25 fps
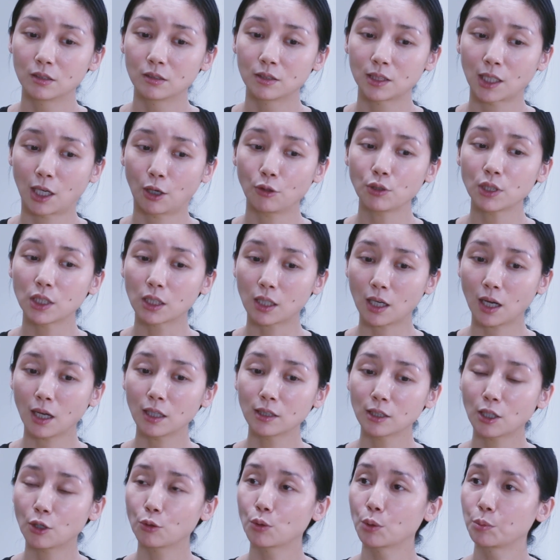假如你
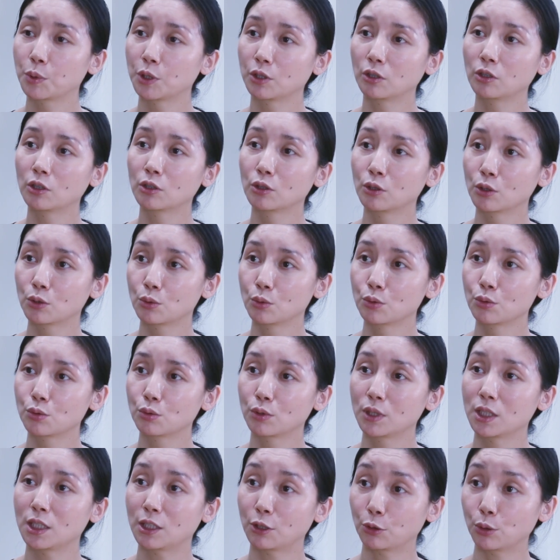看到我平时的工
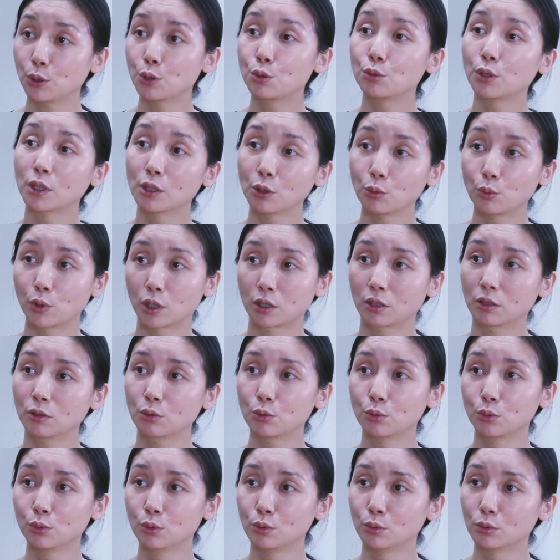作，你会觉得我是
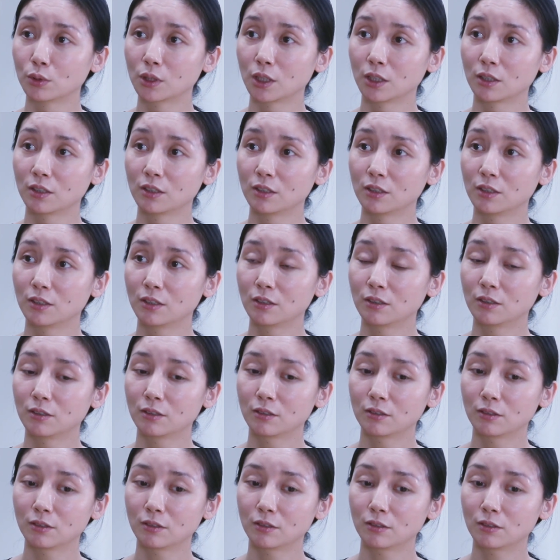孤独的，嗯，
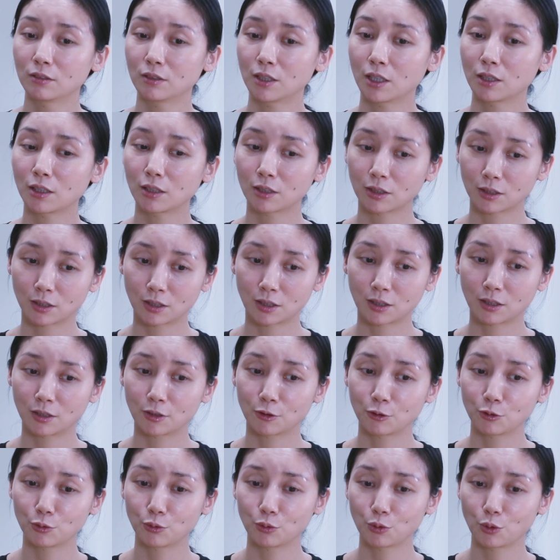但
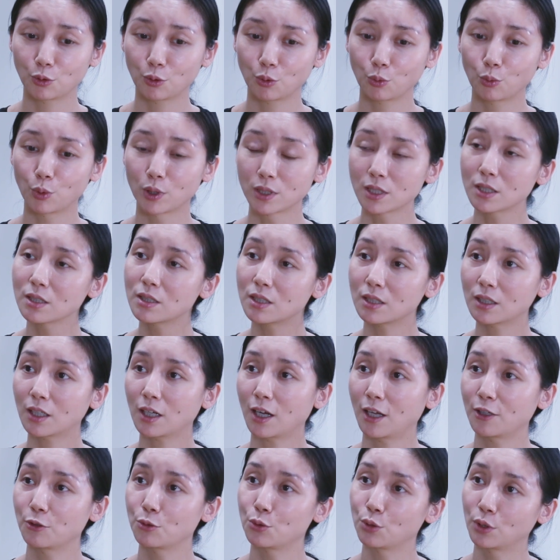是我自己
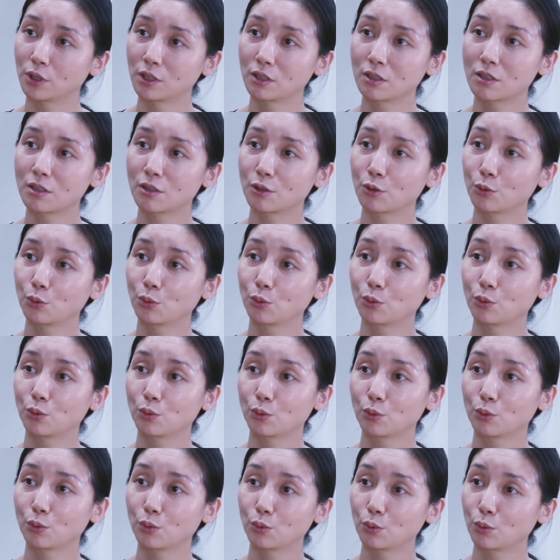感觉的是
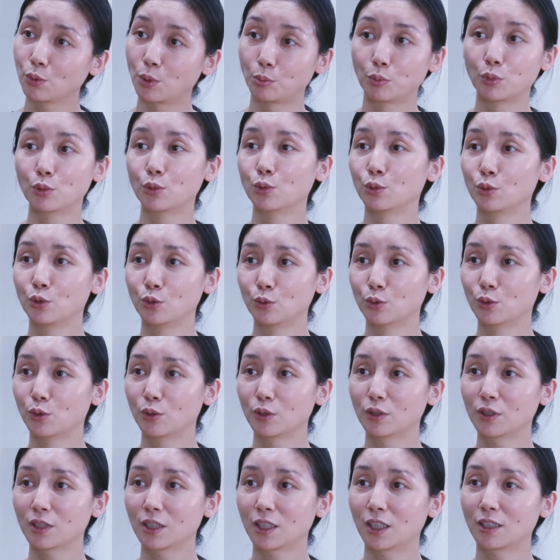我不孤独，
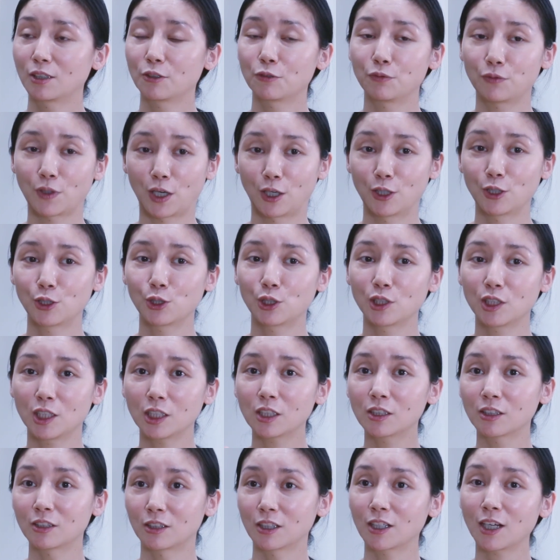但是反而是你
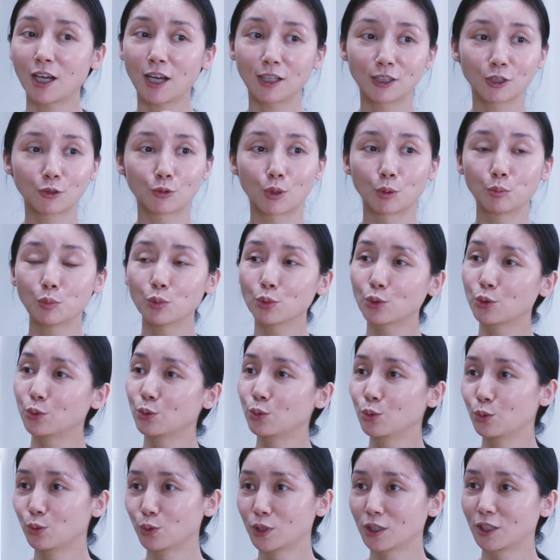可能看到我不
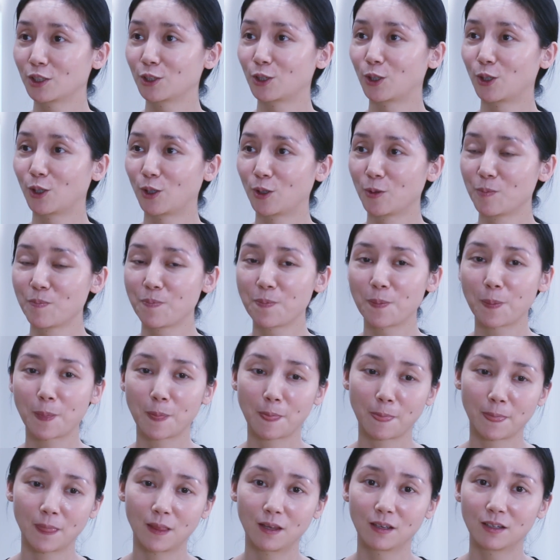孤独的时候，
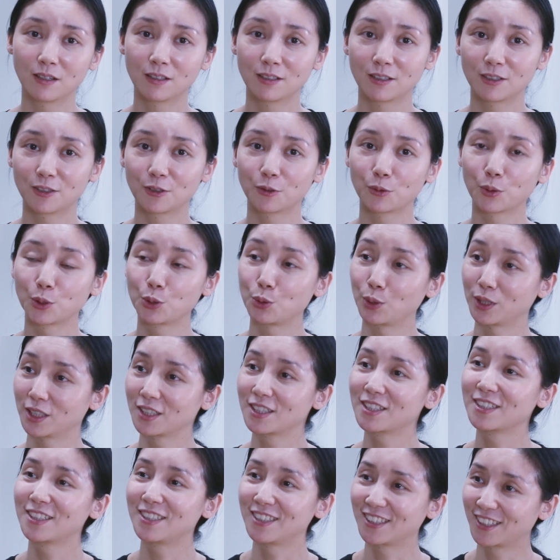我觉得
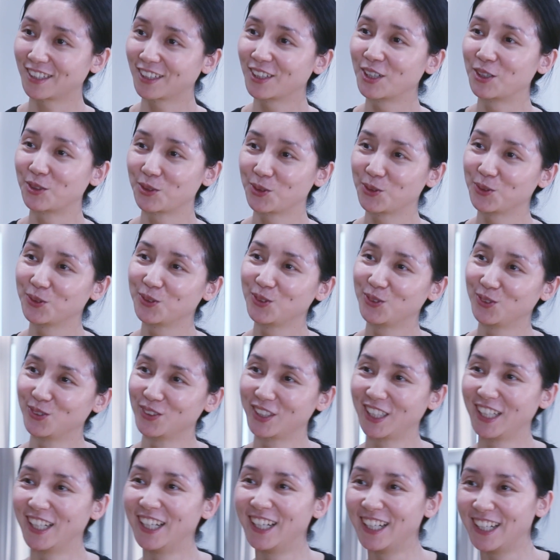自己是很孤独
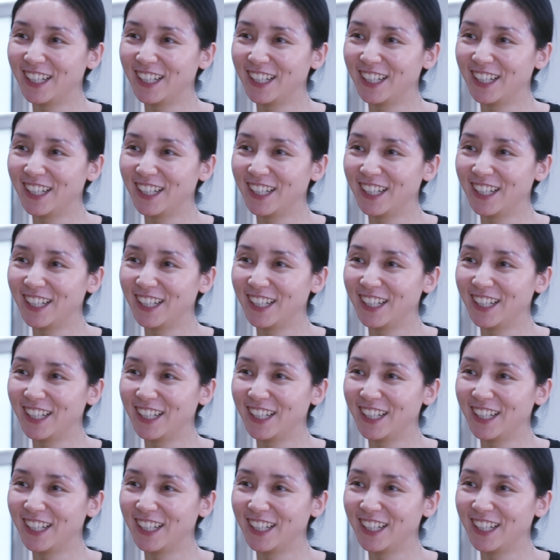的。